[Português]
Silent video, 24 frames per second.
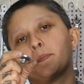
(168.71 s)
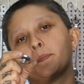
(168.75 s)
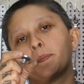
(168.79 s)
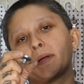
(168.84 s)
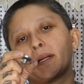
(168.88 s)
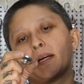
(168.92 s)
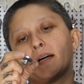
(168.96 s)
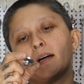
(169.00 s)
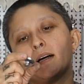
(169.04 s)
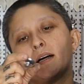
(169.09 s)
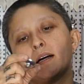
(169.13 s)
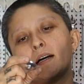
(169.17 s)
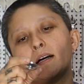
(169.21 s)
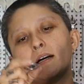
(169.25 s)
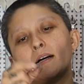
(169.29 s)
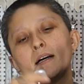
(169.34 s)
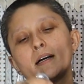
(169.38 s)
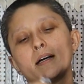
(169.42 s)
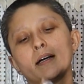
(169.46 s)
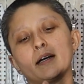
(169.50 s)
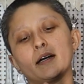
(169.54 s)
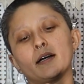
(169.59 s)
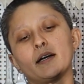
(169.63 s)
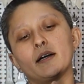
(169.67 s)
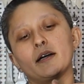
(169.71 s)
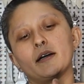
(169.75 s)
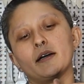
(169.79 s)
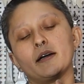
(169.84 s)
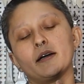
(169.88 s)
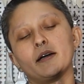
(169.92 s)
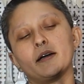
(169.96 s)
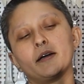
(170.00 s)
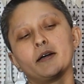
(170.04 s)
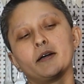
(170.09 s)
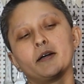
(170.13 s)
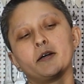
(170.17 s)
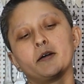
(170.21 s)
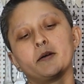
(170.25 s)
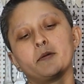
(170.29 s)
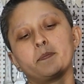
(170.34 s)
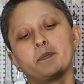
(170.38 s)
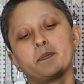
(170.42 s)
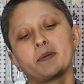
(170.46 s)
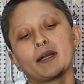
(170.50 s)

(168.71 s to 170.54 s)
pra,